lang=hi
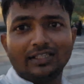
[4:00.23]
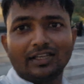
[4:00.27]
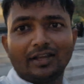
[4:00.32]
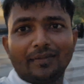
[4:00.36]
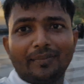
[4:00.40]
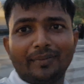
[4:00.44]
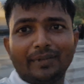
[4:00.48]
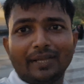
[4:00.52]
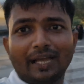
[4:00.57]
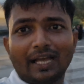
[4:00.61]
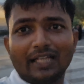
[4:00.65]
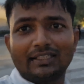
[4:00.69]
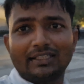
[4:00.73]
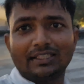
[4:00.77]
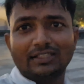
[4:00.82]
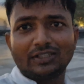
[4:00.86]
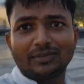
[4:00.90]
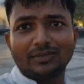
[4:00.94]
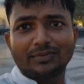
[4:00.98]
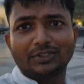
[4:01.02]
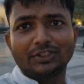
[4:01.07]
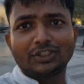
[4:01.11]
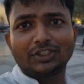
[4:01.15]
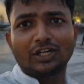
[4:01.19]
ये अभी हाथी
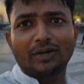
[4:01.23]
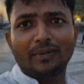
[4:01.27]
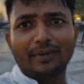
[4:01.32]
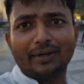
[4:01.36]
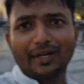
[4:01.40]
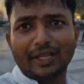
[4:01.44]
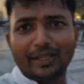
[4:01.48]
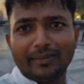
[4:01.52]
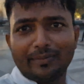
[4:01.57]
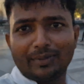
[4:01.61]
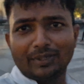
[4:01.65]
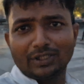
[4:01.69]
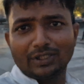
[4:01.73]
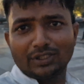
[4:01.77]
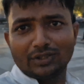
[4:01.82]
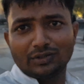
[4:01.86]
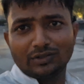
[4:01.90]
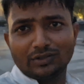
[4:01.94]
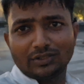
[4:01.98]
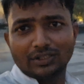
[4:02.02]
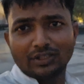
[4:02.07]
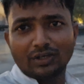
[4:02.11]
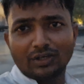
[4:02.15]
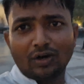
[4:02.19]
सब सिक्कड़ में नहीं बंधी
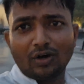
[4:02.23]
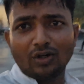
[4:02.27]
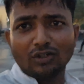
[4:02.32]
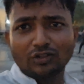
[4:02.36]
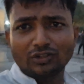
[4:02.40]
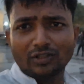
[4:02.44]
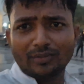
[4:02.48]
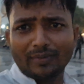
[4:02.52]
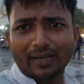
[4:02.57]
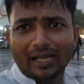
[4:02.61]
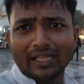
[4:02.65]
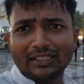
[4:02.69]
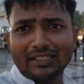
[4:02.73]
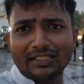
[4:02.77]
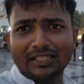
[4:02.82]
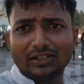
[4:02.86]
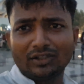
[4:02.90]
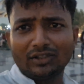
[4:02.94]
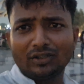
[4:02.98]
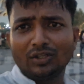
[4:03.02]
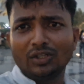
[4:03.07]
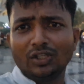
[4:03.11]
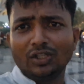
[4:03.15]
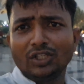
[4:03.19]
हुई है और सब हाथी है
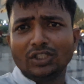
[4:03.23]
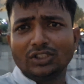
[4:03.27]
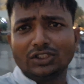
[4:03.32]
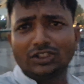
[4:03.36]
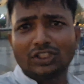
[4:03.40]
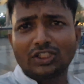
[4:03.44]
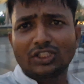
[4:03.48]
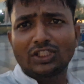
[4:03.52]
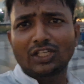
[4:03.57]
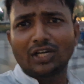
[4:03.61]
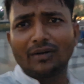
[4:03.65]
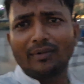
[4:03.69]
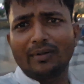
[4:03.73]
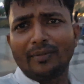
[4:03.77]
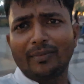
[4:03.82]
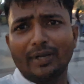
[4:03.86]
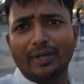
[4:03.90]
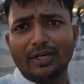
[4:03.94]
तो सिक्कड़ में